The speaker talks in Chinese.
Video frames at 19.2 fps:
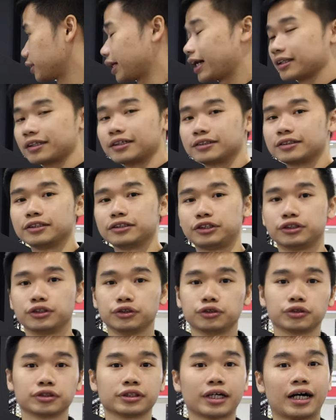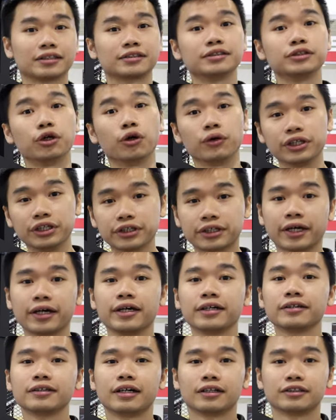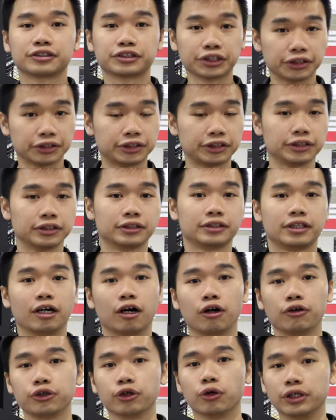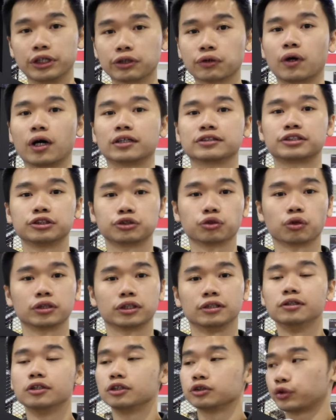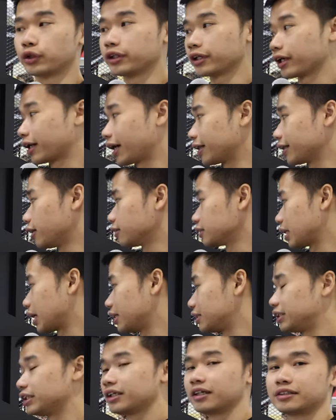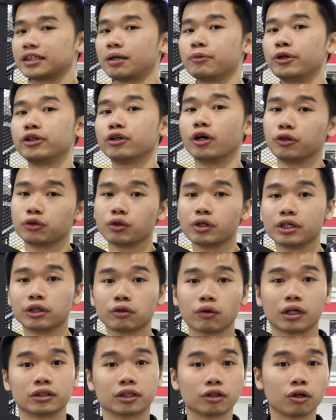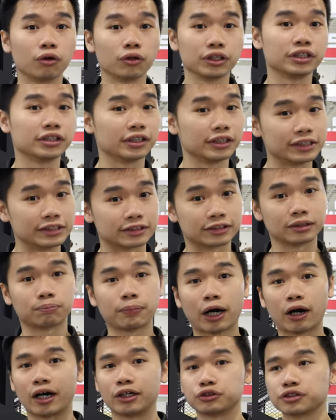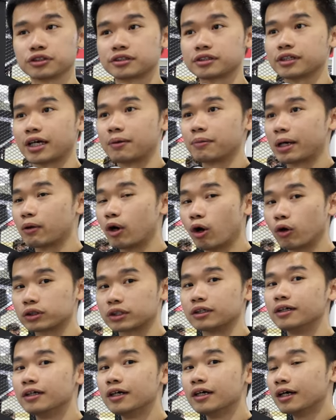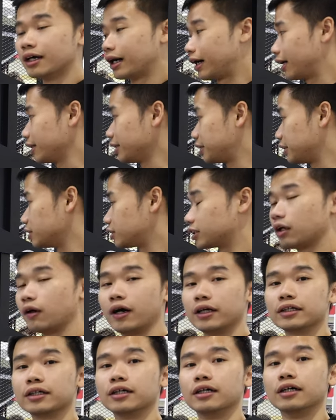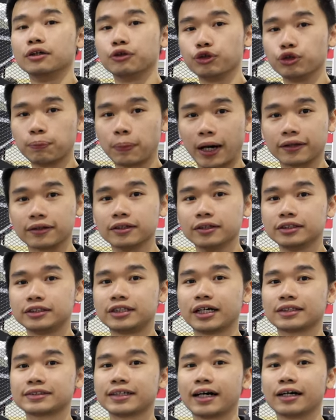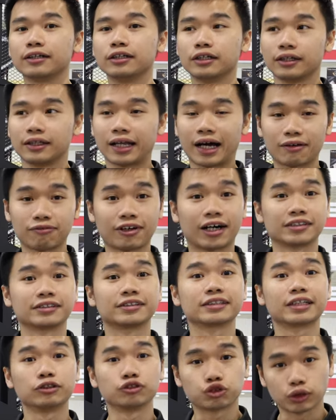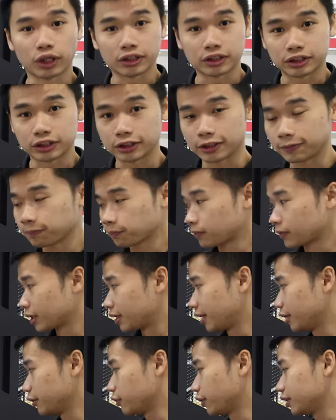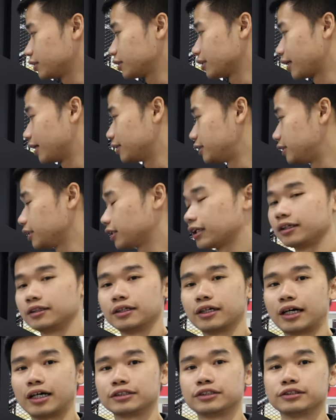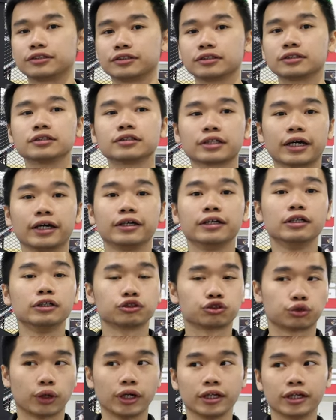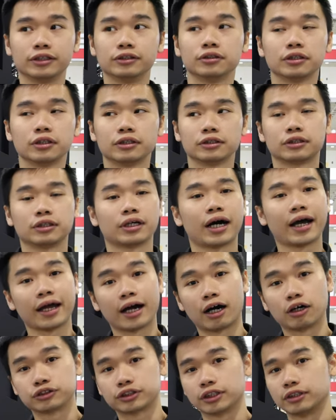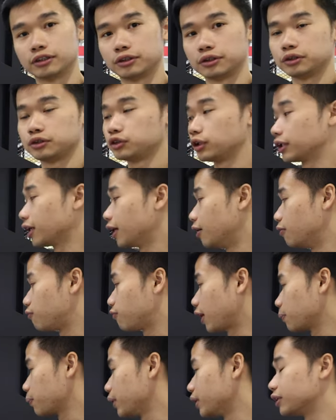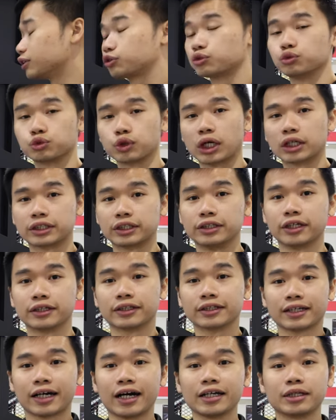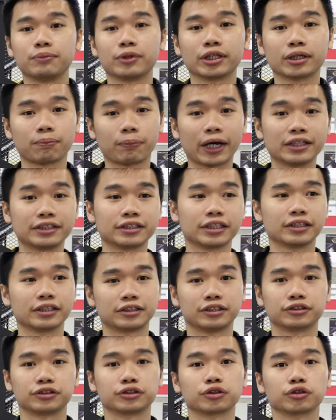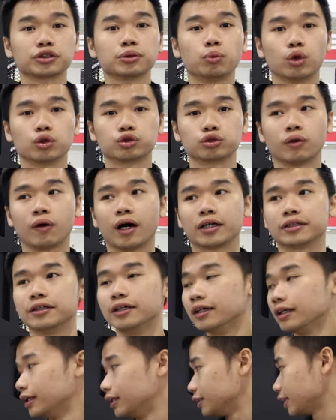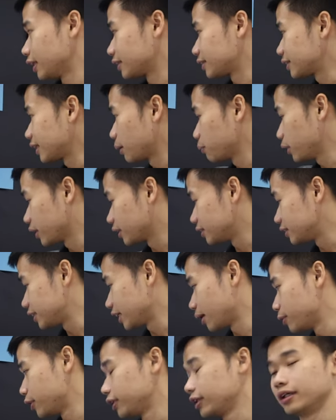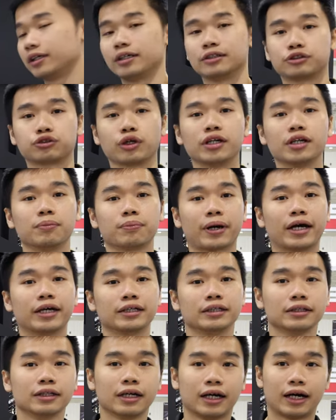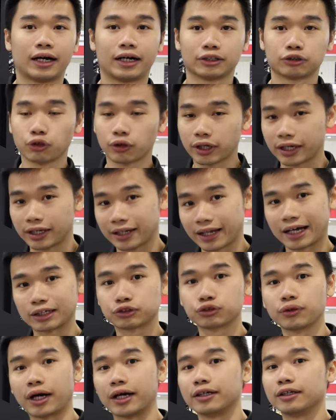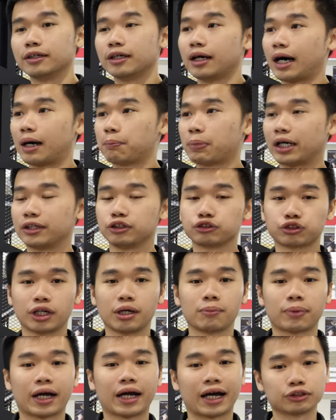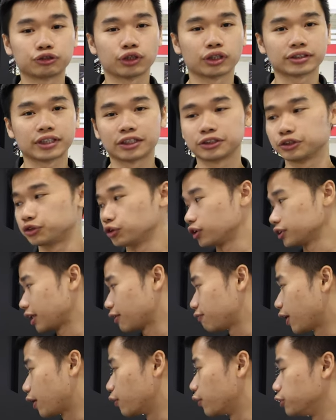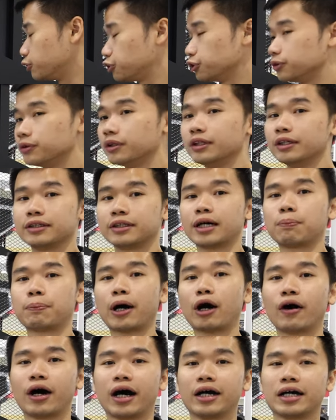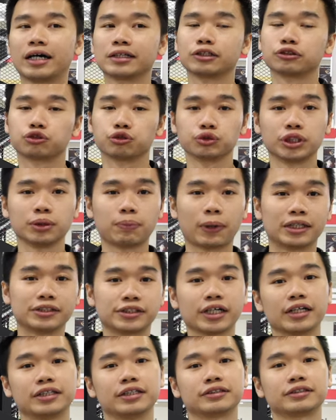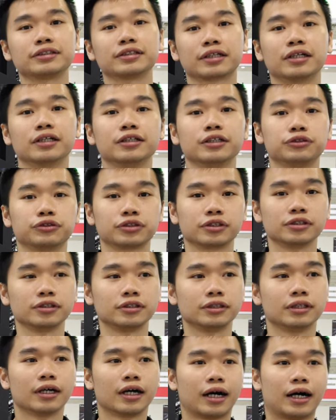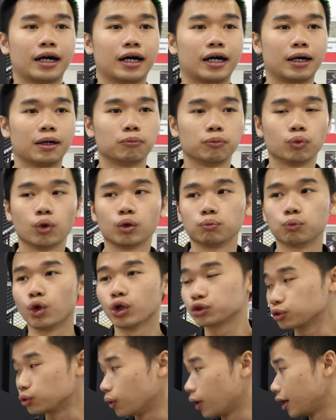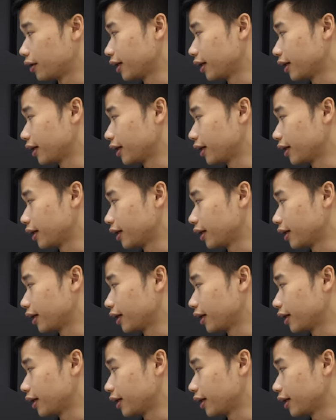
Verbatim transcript: 大特色其实就是它是由 EK 设计，然后由银广制作的，所以你可以看到这台机壳上面有很多银广的工艺的影子，包含就是 4mm 厚的啊一体折弯的铝板，加上拉法斯跟钻切。那另外这台机壳呢，它其实是给水冷的爱好者一个很方便的组装体验，它里面的配件呢其实都是模组化的，像上面跟下面的水冷排啊都可以拉出来，把你的水冷排安装上去之后再放回去。那包含它的主机板架也是可以是啊模模组化，